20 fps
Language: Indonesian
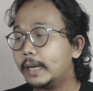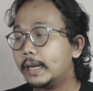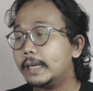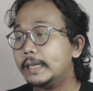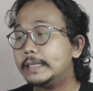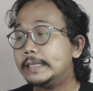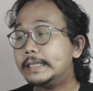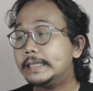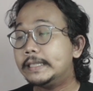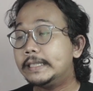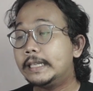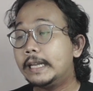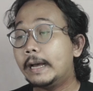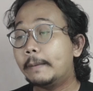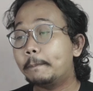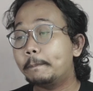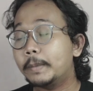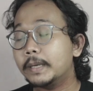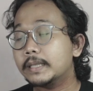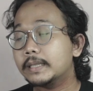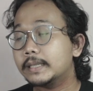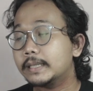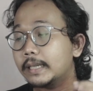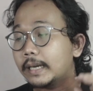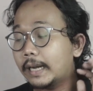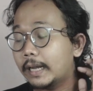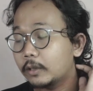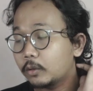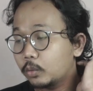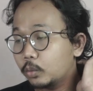kan dapat
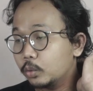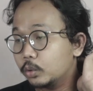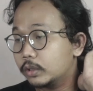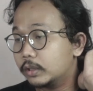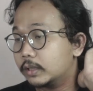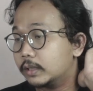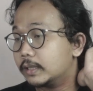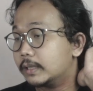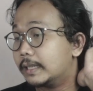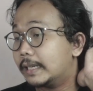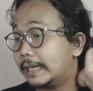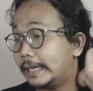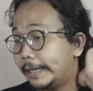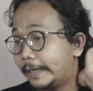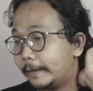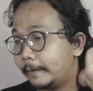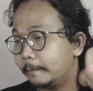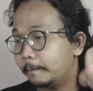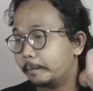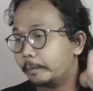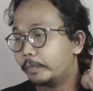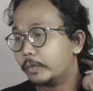100 klik.